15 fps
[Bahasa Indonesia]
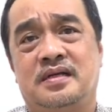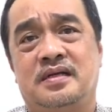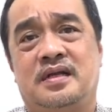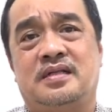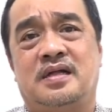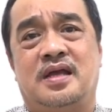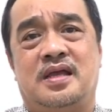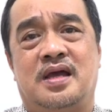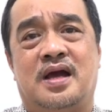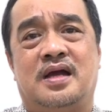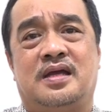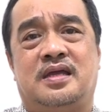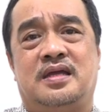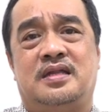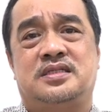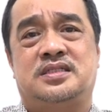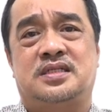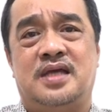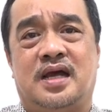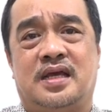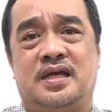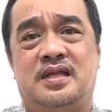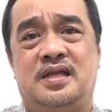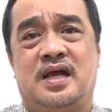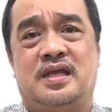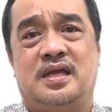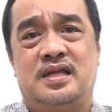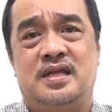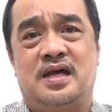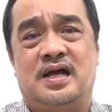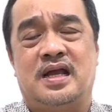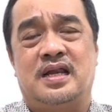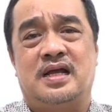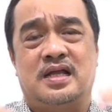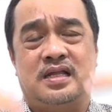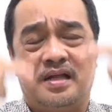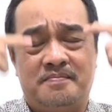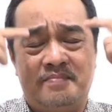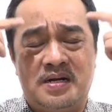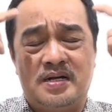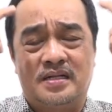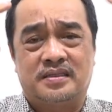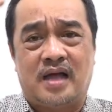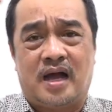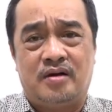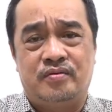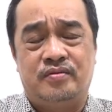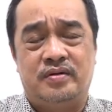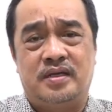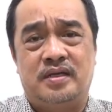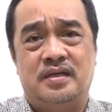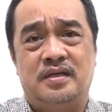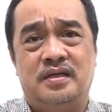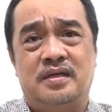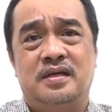Kita yakin seyakin-yakinnya karena kita mengetahui.